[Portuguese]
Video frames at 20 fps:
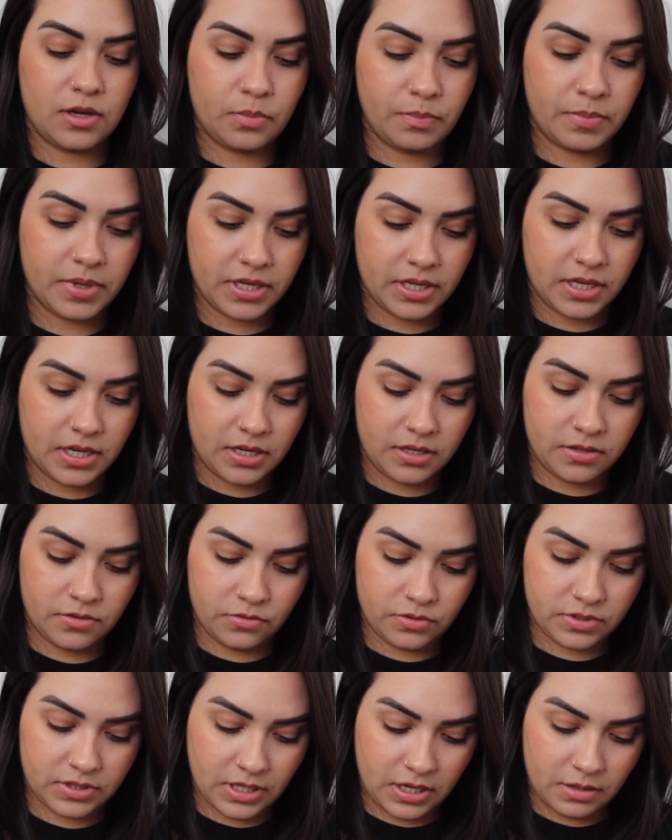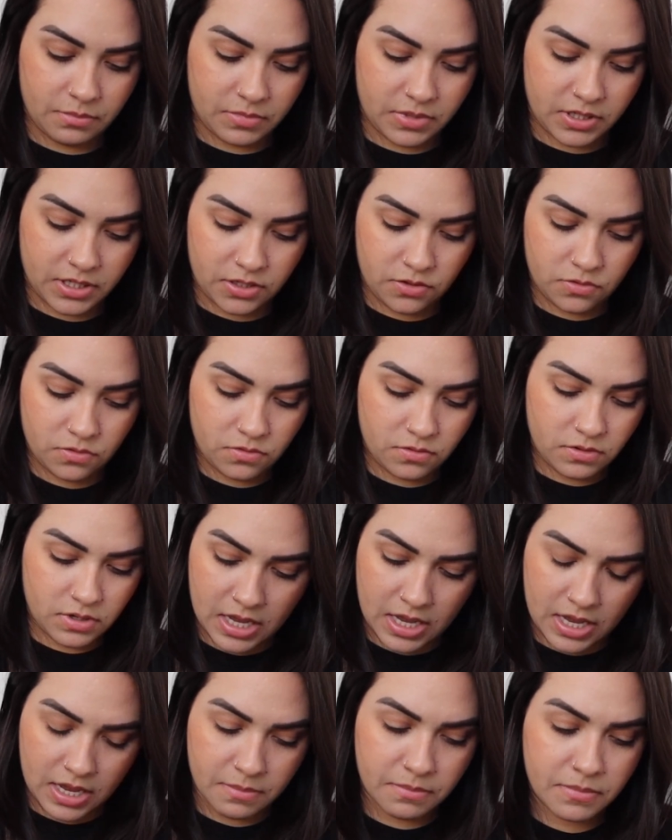eu peguei no tamanho
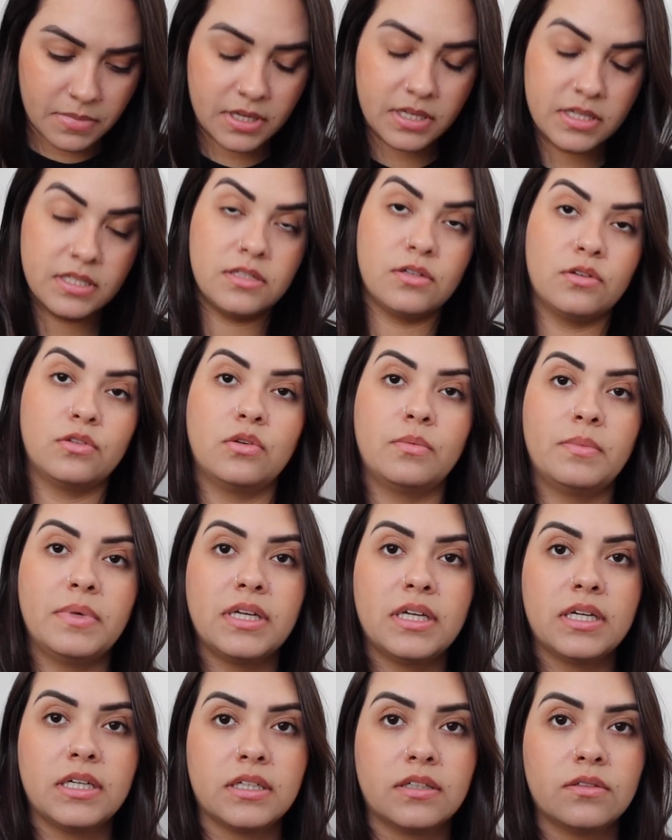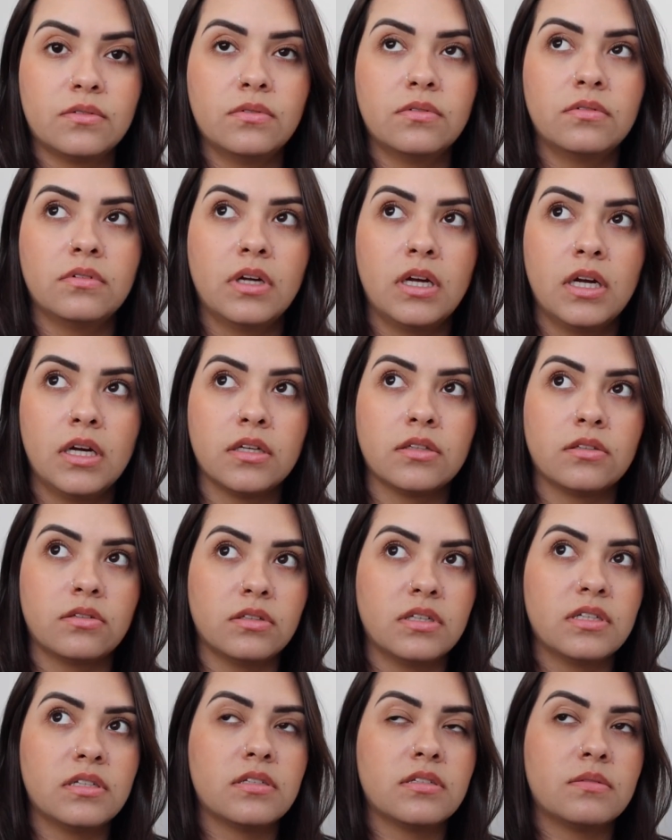M, se eu não me engano,
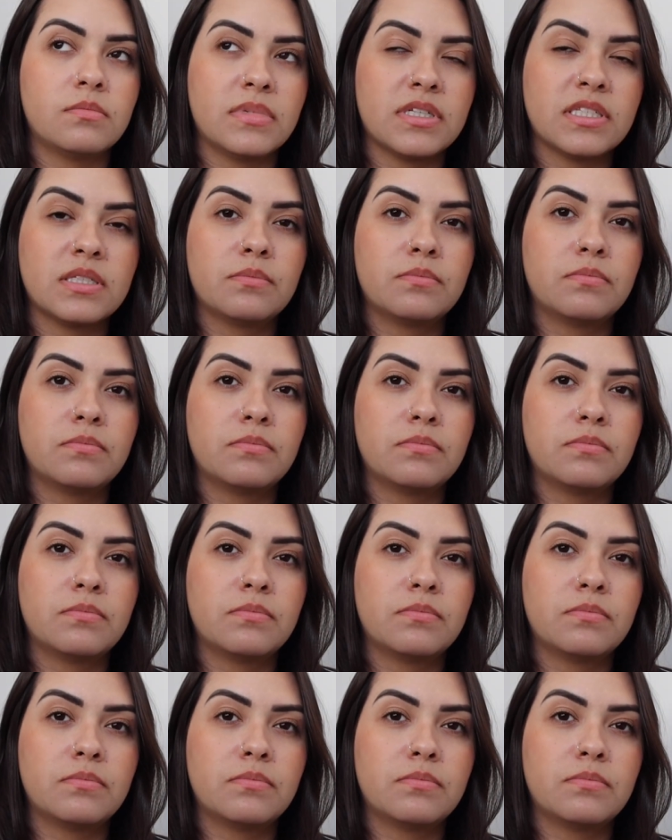Todas as minhas